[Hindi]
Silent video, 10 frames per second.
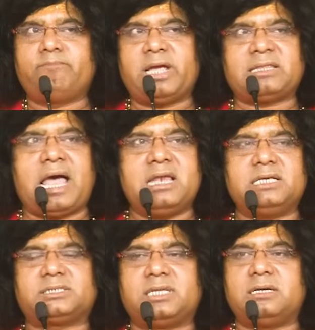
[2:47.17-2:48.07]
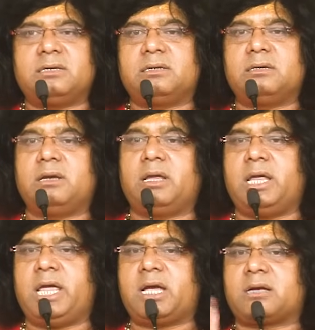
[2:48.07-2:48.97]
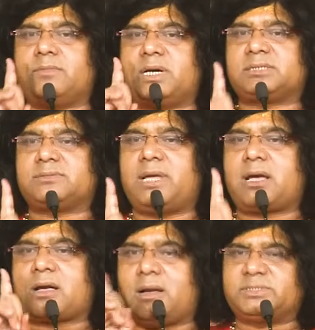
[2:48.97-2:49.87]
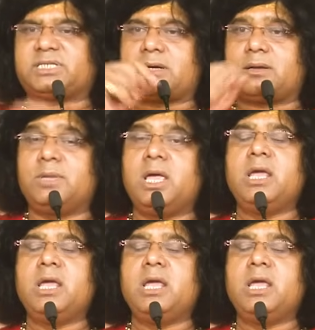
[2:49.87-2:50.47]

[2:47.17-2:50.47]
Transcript: 45 दिन एक वर्ष में कम से कम